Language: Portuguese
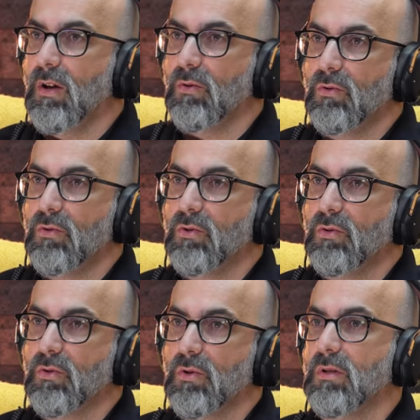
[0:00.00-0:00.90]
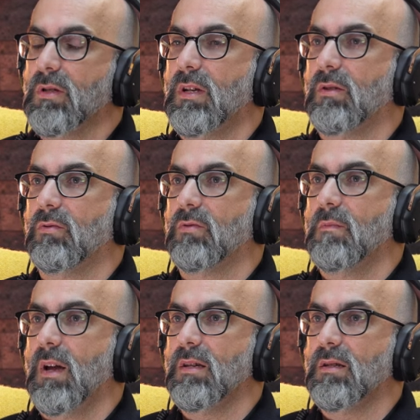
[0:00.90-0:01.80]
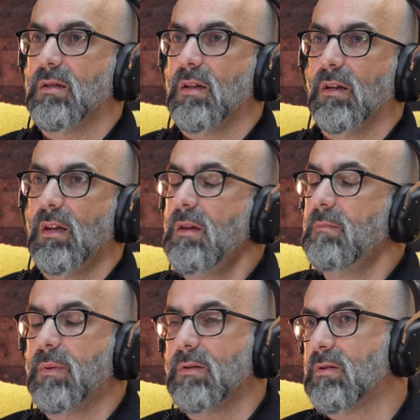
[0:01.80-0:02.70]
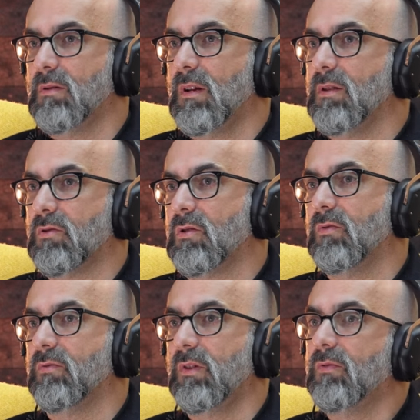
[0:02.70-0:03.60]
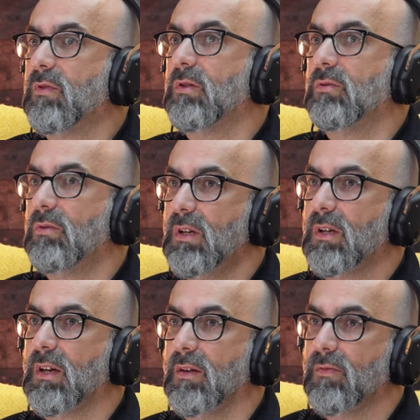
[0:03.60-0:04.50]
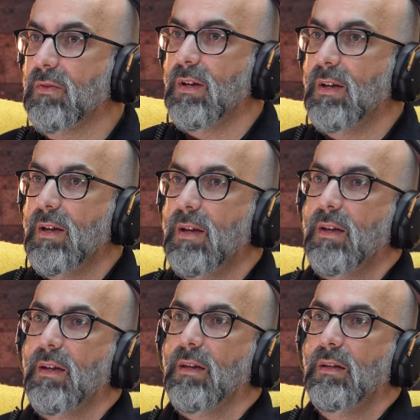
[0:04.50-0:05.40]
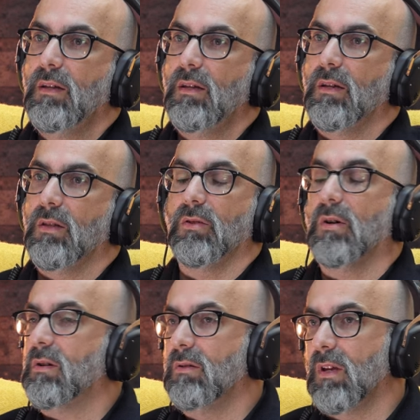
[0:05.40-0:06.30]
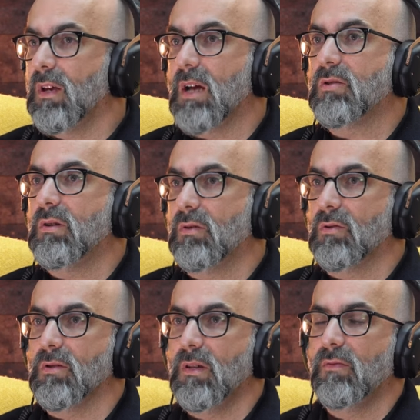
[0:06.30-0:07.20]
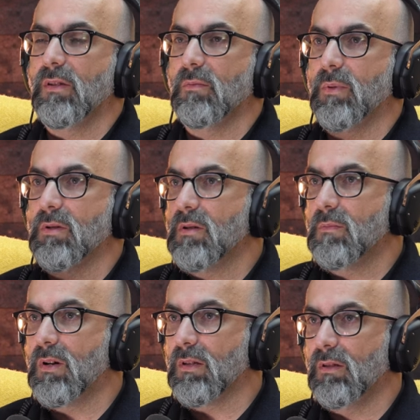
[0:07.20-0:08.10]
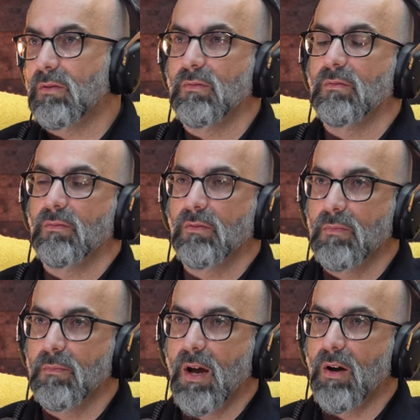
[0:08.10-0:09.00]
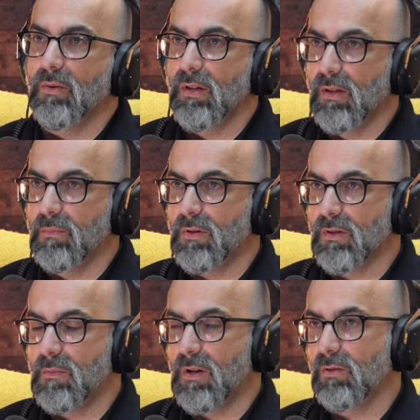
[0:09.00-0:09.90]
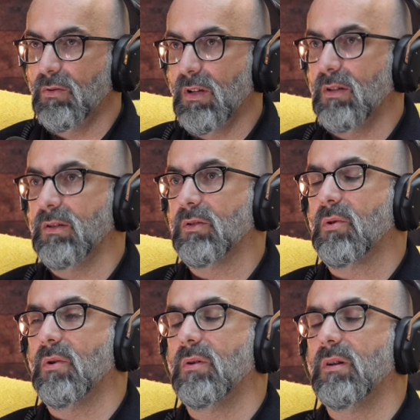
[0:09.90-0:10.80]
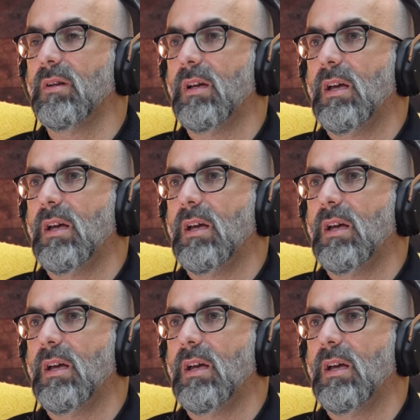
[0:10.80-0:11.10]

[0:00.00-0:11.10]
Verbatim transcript: alguns dos concertos mais impressionantes que eu vi foram do Nick Cave. E adoro, e acho inclusive, depois da morte de um, de um Bowie, depois da morte de um Leonard Cohen,